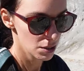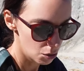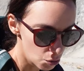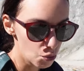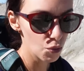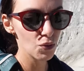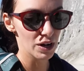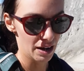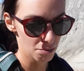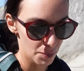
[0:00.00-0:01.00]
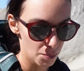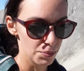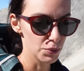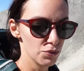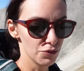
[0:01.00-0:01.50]
lunga, un po'
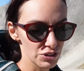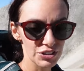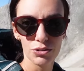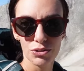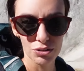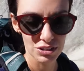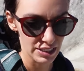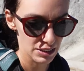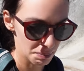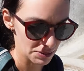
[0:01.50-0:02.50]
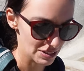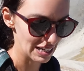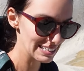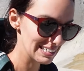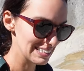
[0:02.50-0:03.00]
più forse noiosa rispetto ad
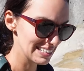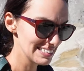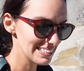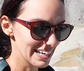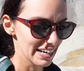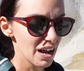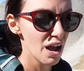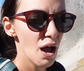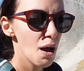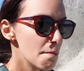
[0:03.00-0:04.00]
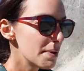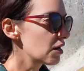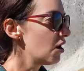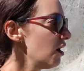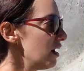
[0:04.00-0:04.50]
altri sentieri.
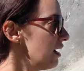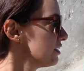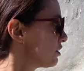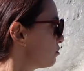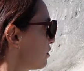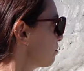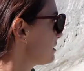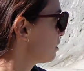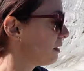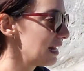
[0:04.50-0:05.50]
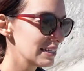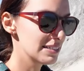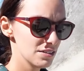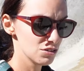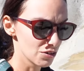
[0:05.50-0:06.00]
Però eh, c'è tutta questa
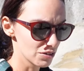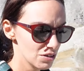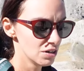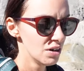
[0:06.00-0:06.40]
bellezza intorno.